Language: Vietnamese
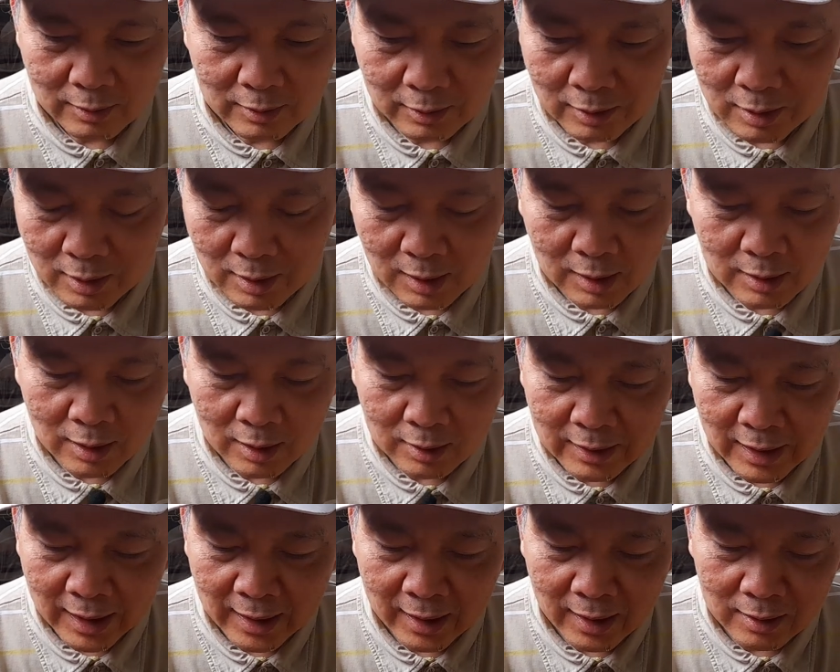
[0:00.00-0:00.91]
nhất là giới
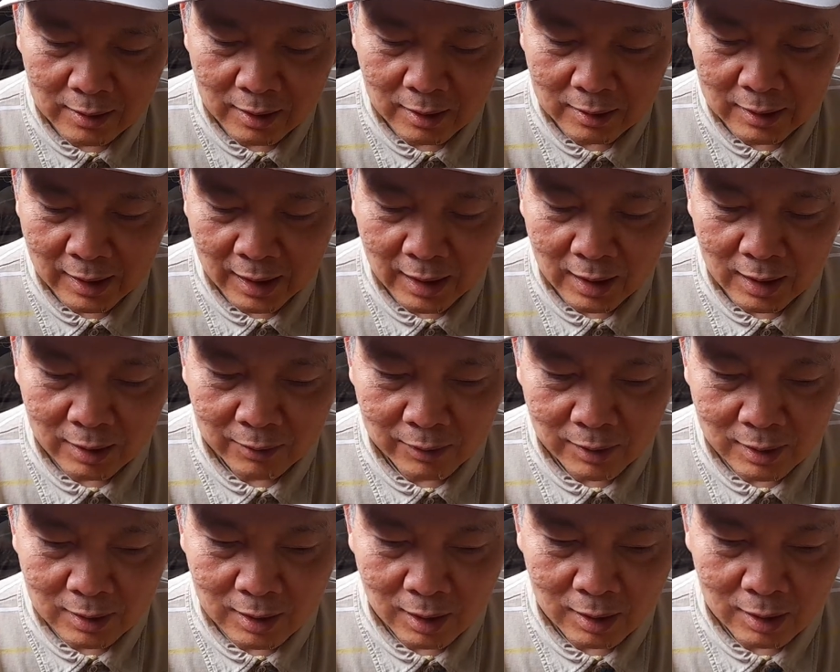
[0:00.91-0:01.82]
trẻ giới trẻ là
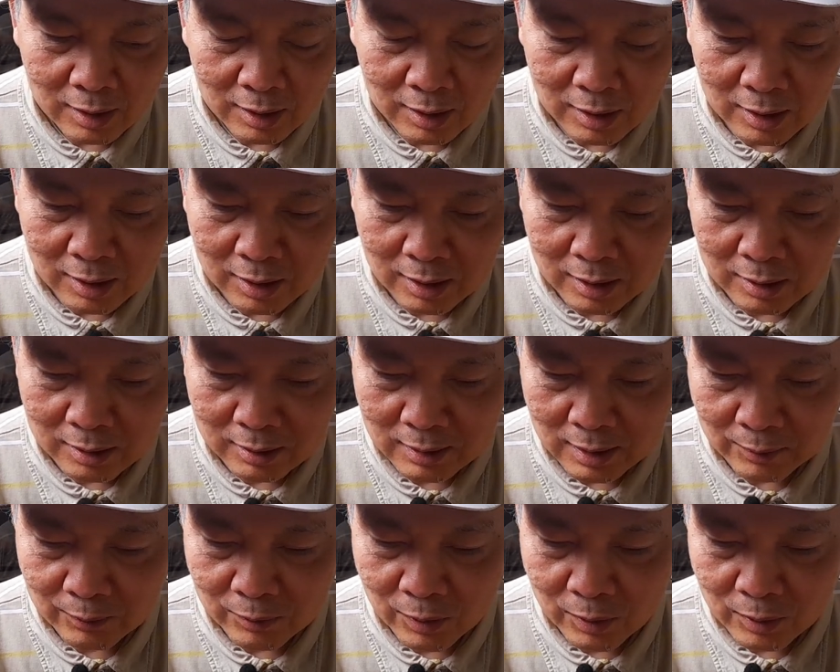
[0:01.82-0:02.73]
phải cần có
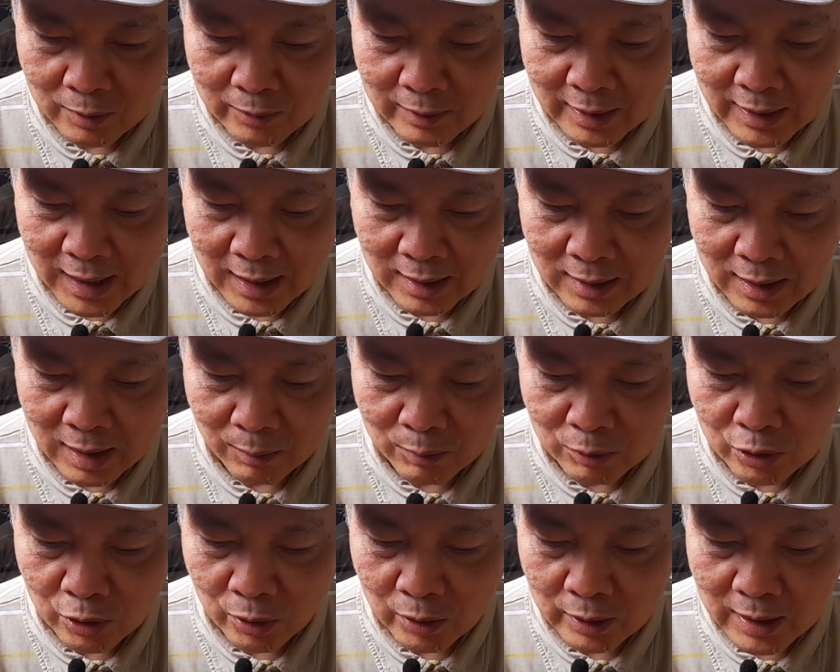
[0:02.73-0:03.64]
thành phố nó phải năng
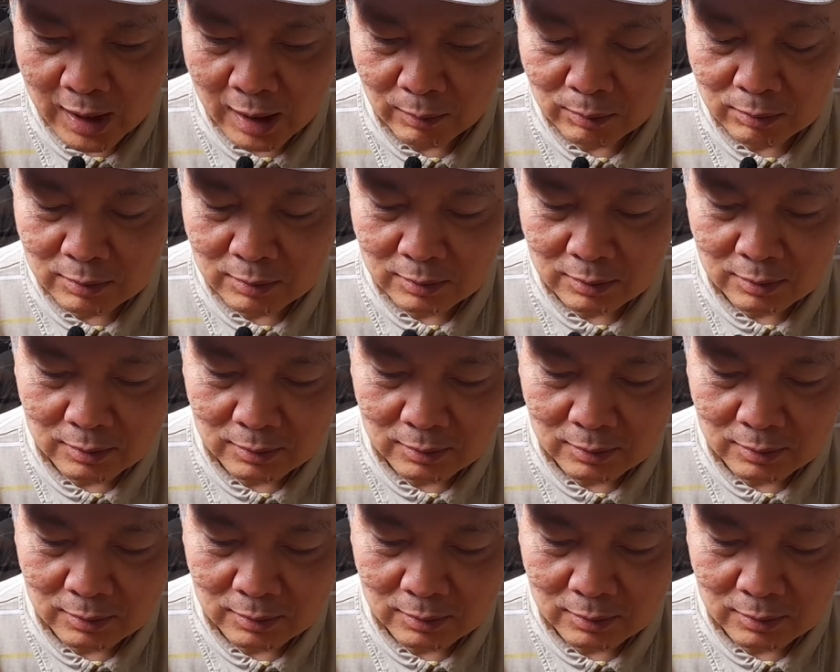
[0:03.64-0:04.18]
động sôi động